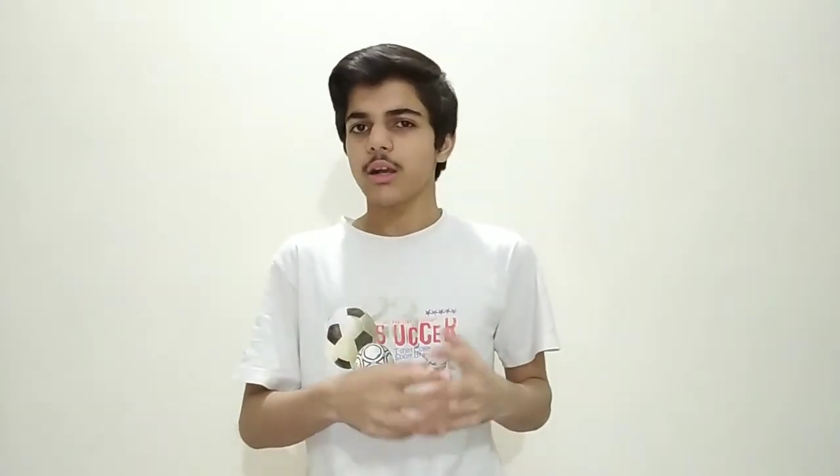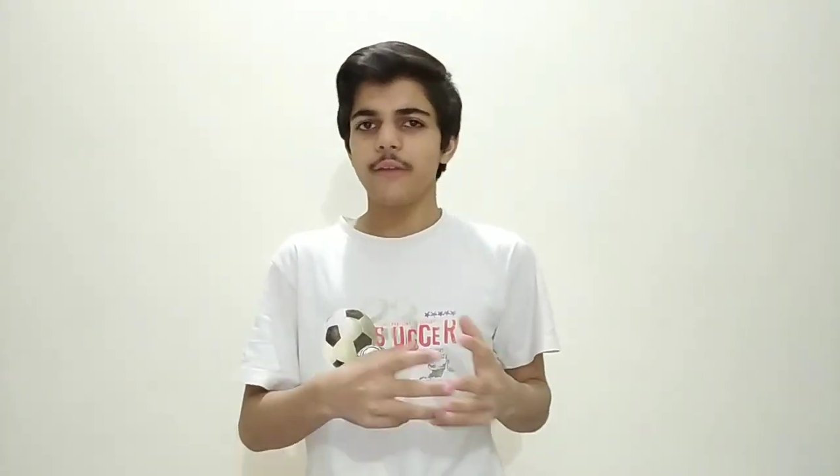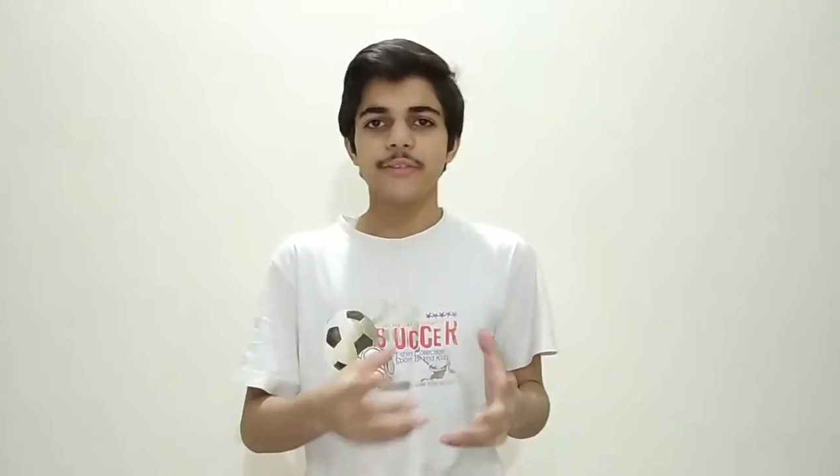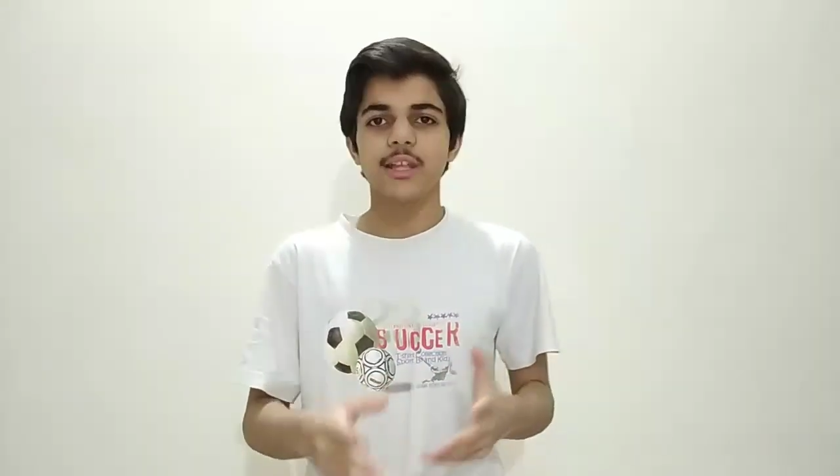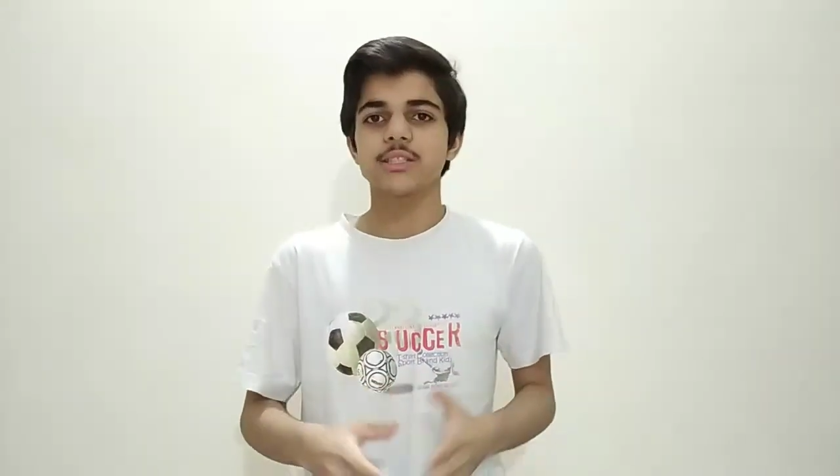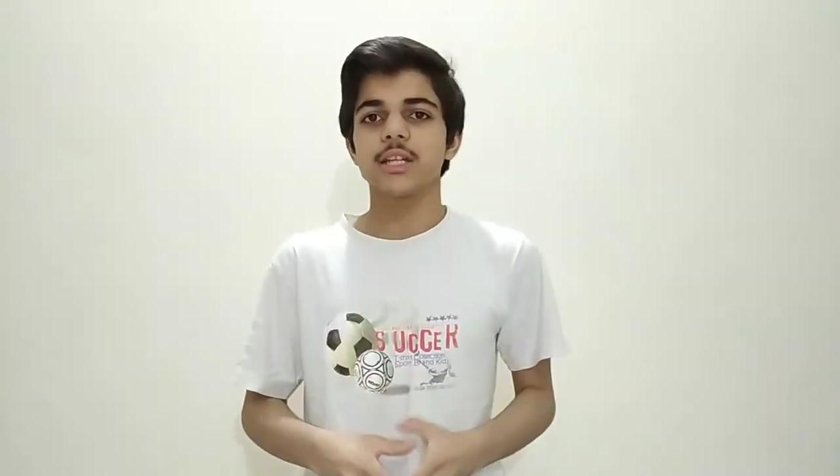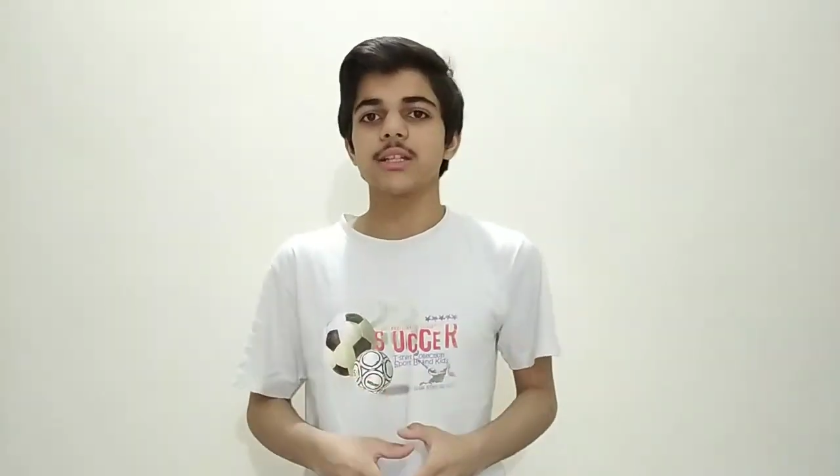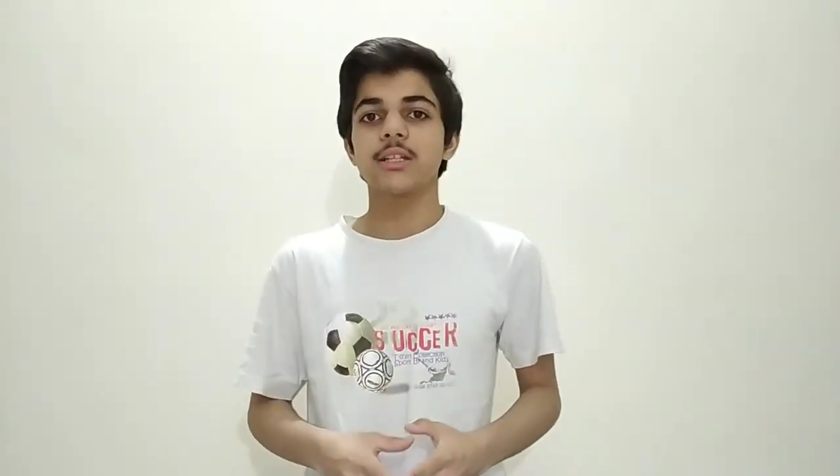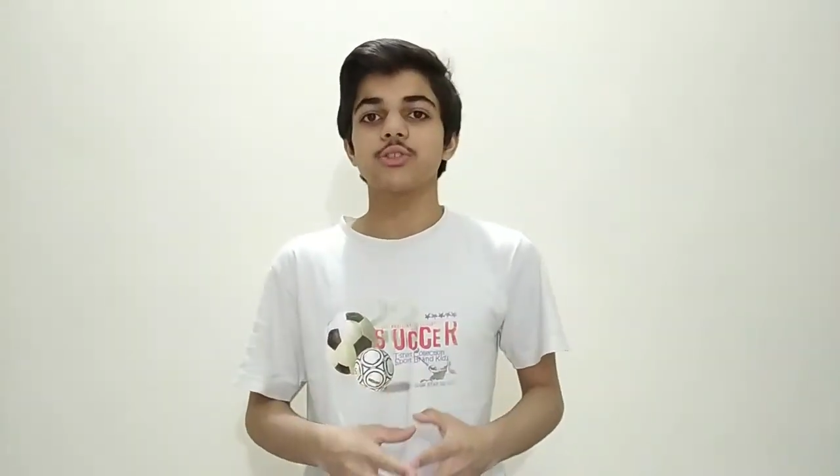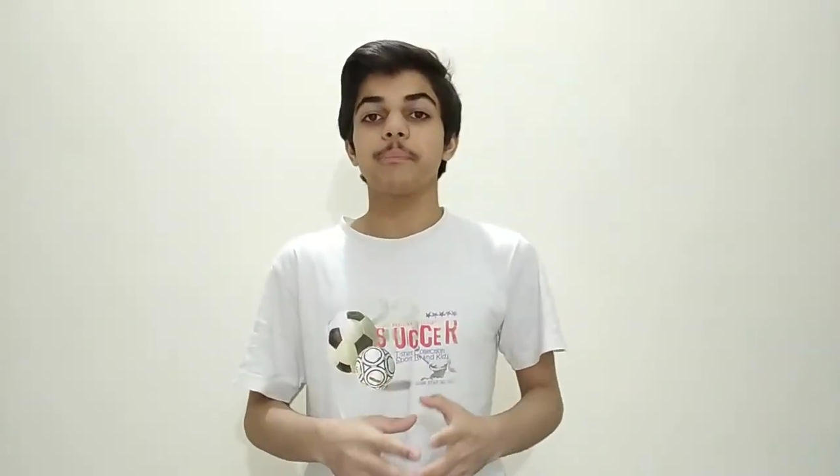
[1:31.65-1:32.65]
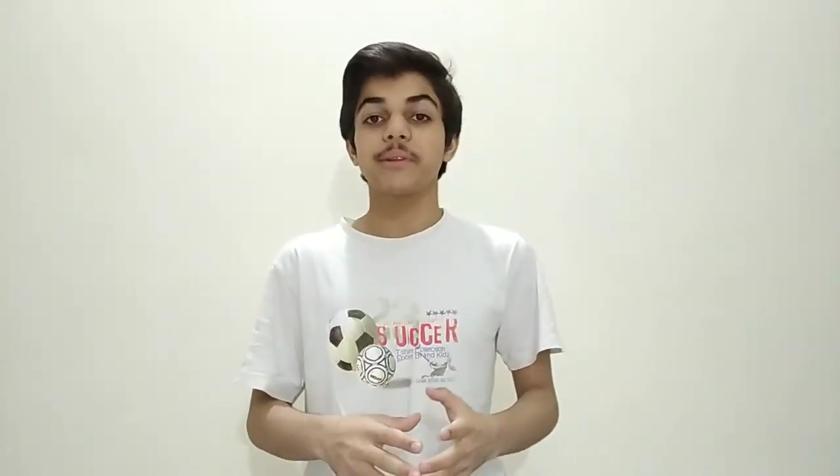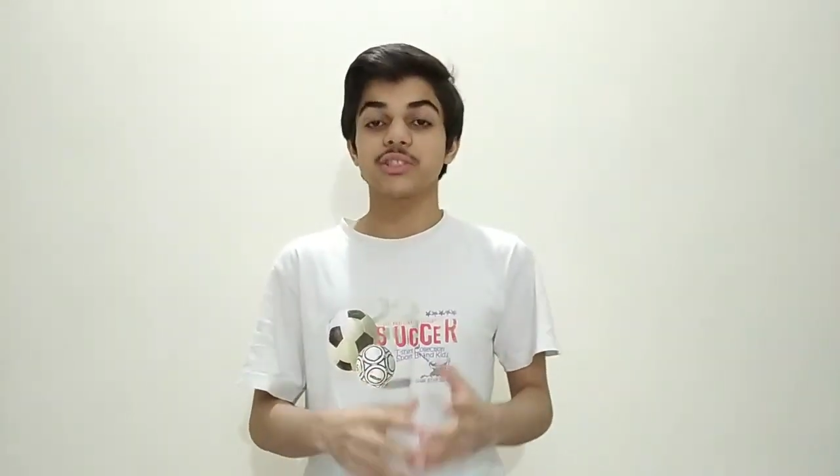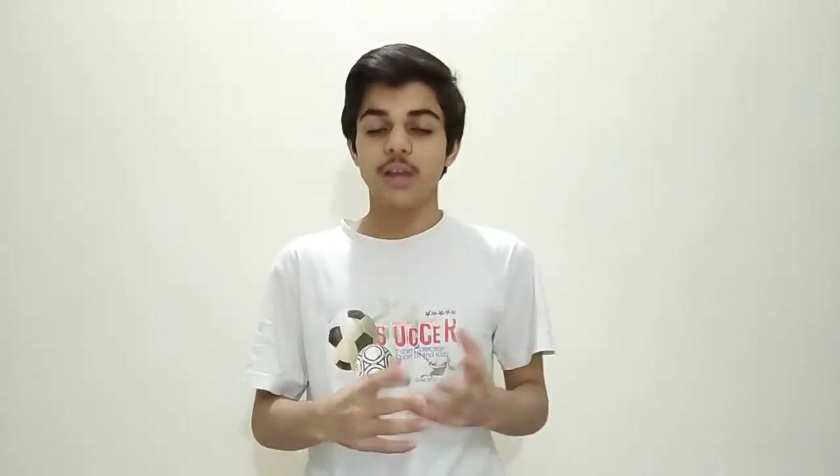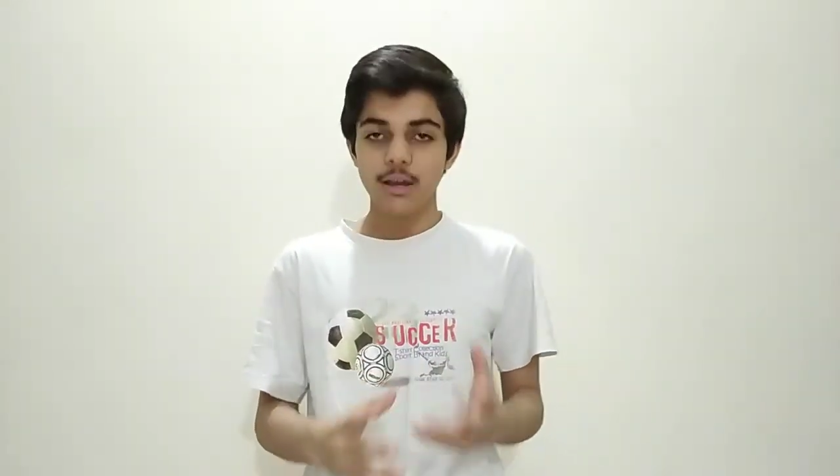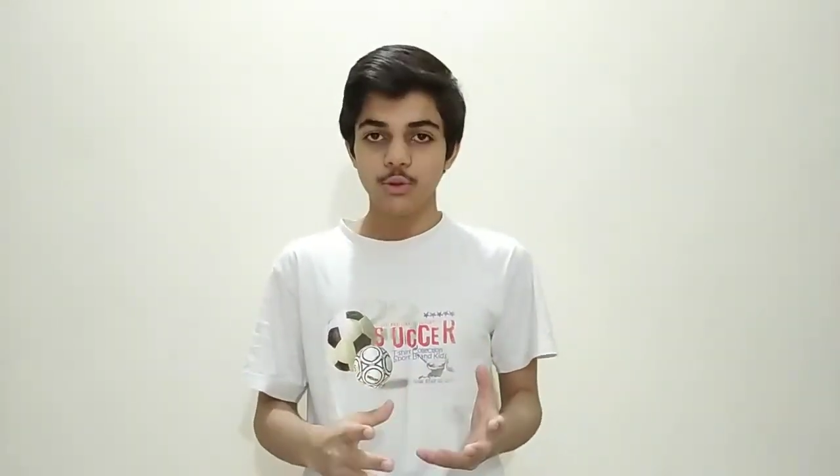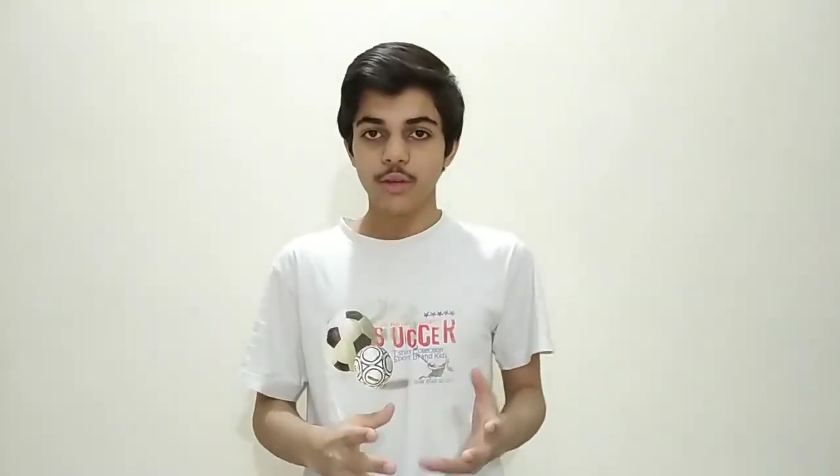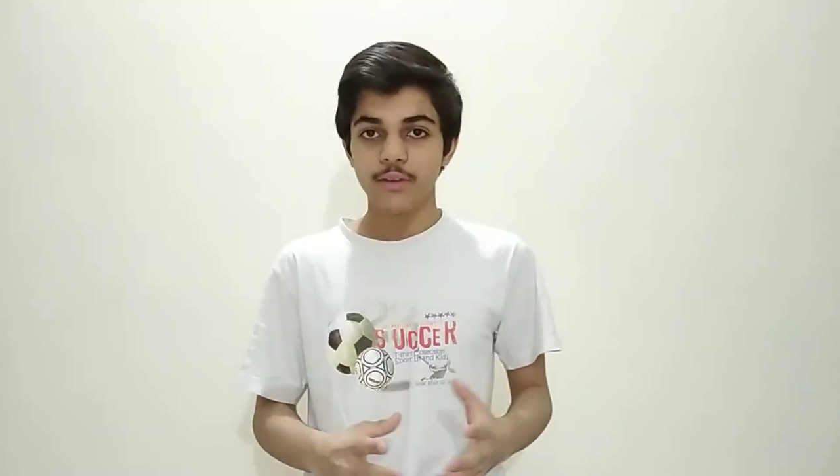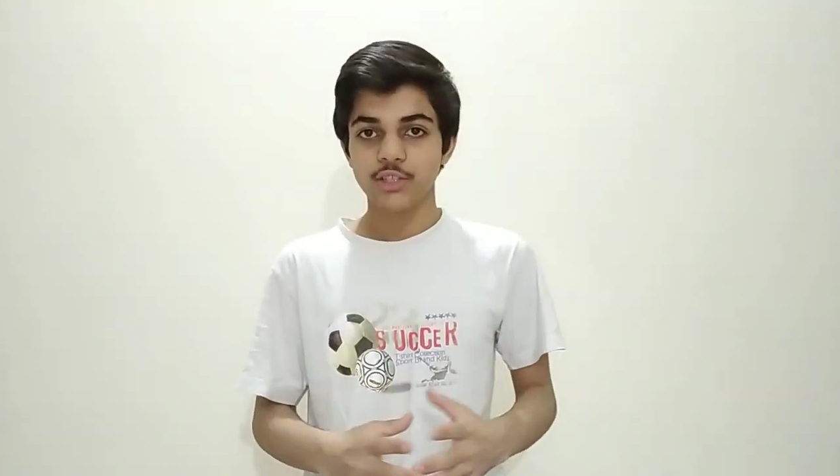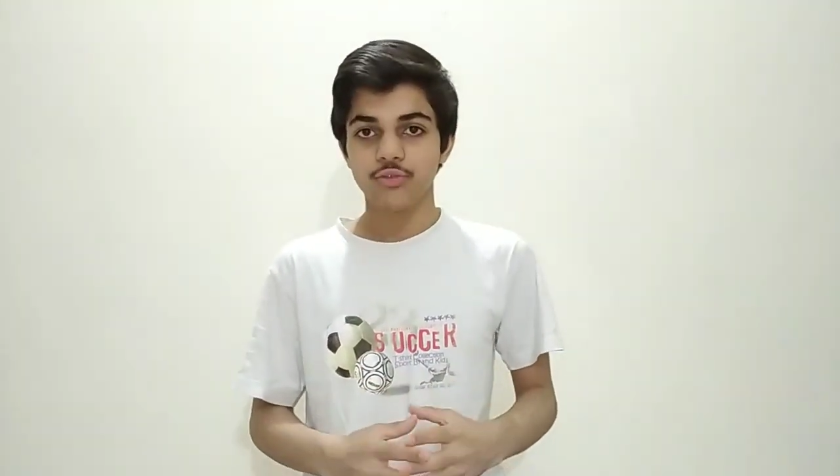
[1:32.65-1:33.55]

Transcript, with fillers: काफी सारे चैनल है जो परेशान हुए हुए हैं